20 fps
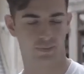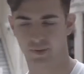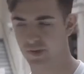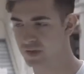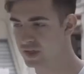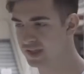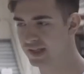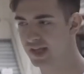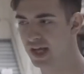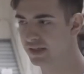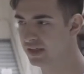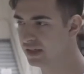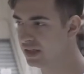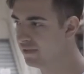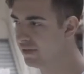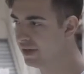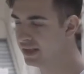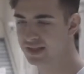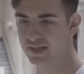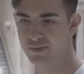processati in
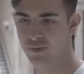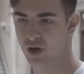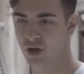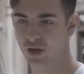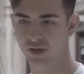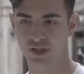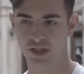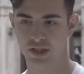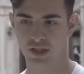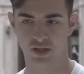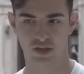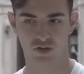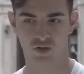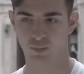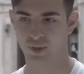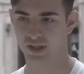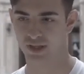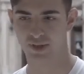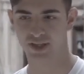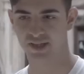diversi modi,
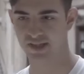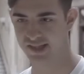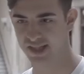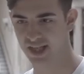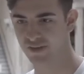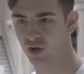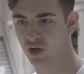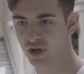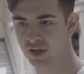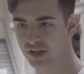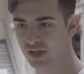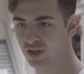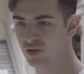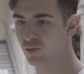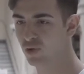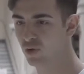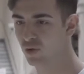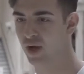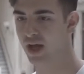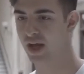completamente stravolti,
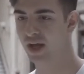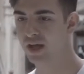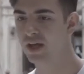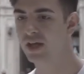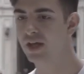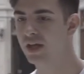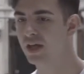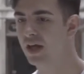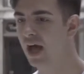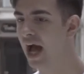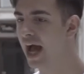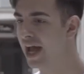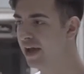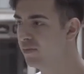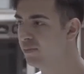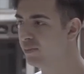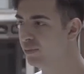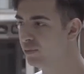comunque hai un